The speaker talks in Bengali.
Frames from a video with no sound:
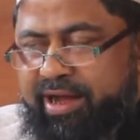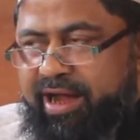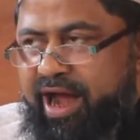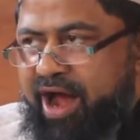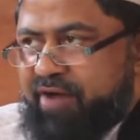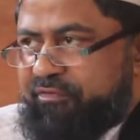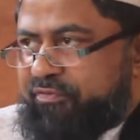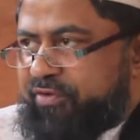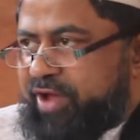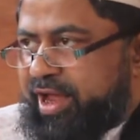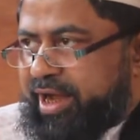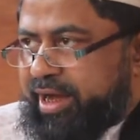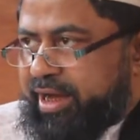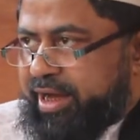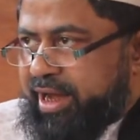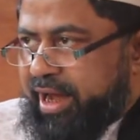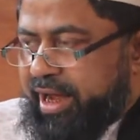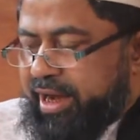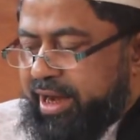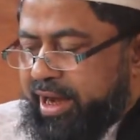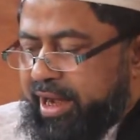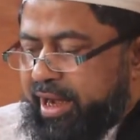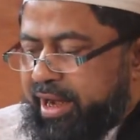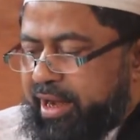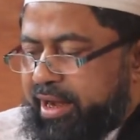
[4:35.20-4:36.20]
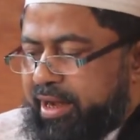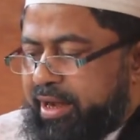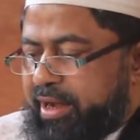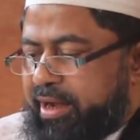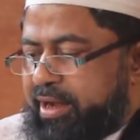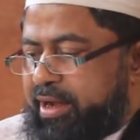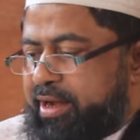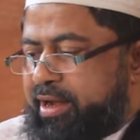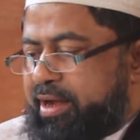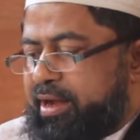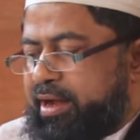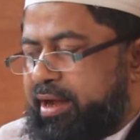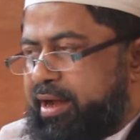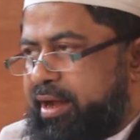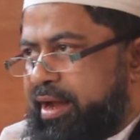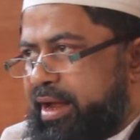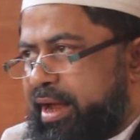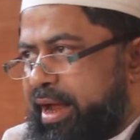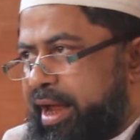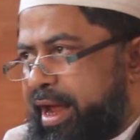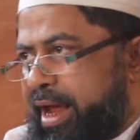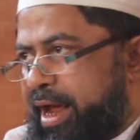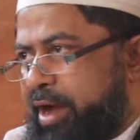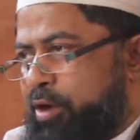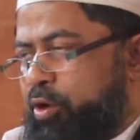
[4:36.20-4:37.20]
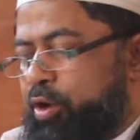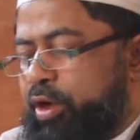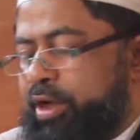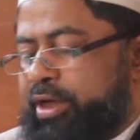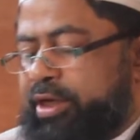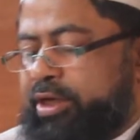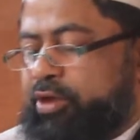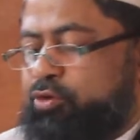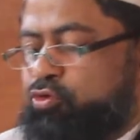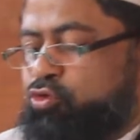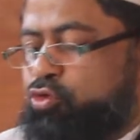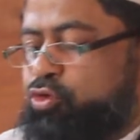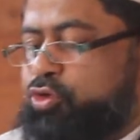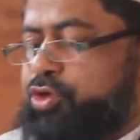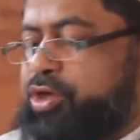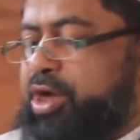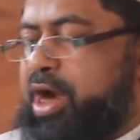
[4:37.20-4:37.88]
কাফের কারা এখন কিছু